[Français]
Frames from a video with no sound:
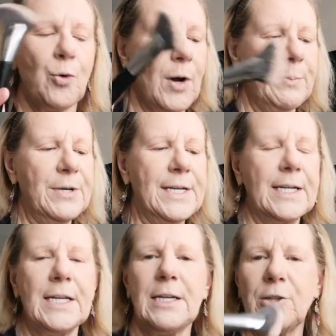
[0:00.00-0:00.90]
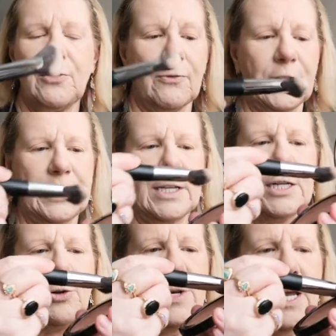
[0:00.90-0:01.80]
pour appliquer votre
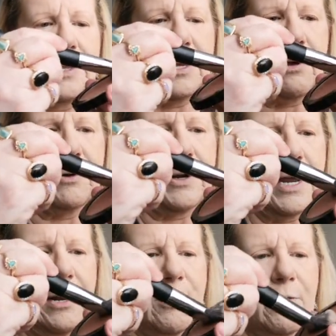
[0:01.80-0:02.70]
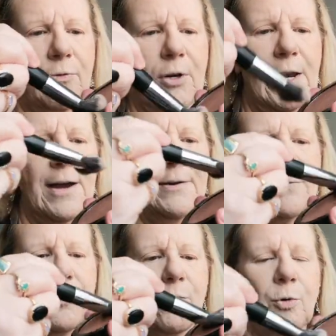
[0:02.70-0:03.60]
illuminateur. Alors voilà,
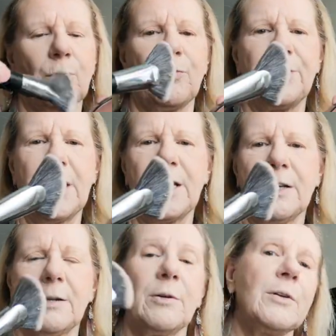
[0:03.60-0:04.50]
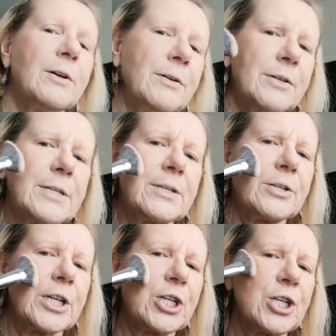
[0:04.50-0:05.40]
on vient
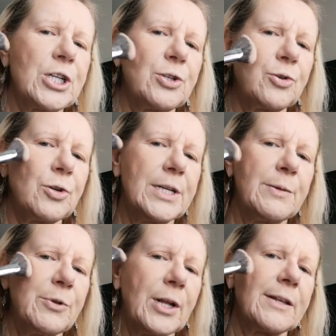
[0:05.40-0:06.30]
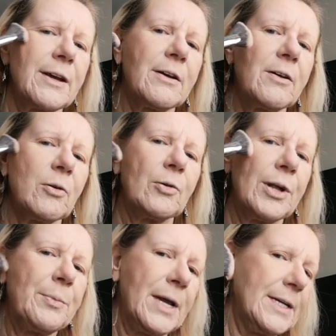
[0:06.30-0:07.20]
chercher de l'illuminateur, on
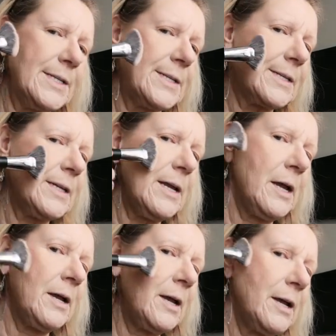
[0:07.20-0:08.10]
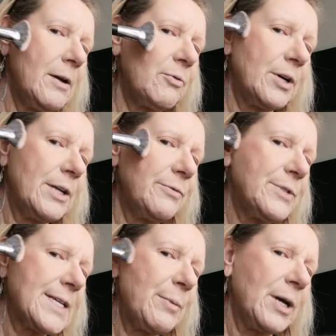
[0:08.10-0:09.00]
la met ici.
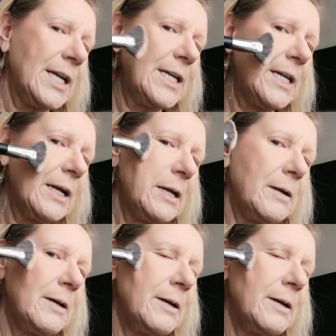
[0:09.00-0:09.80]
Voyez-vous, ça brille